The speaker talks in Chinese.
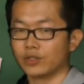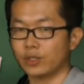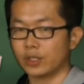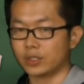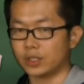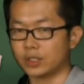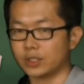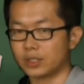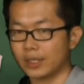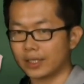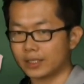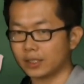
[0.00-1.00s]
所以其
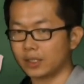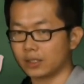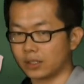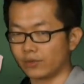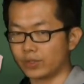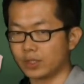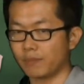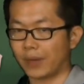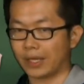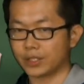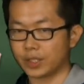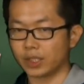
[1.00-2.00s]
实在这里等于是
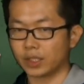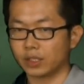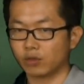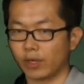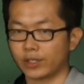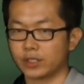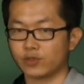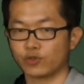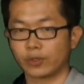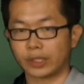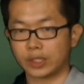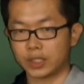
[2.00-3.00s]
把人跟环境
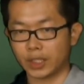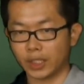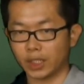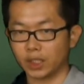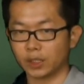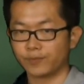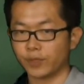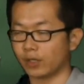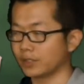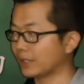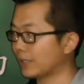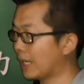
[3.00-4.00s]
做一个结合，
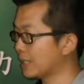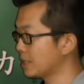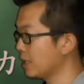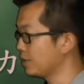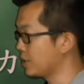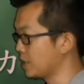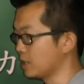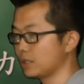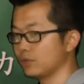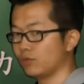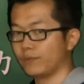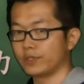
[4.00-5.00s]
好让大家知道，其
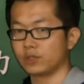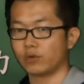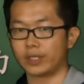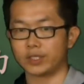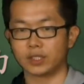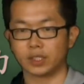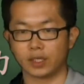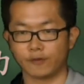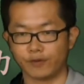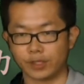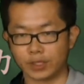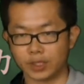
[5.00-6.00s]
实我们是环境的
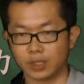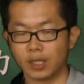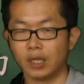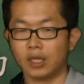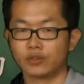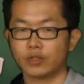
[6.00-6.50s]
一份子。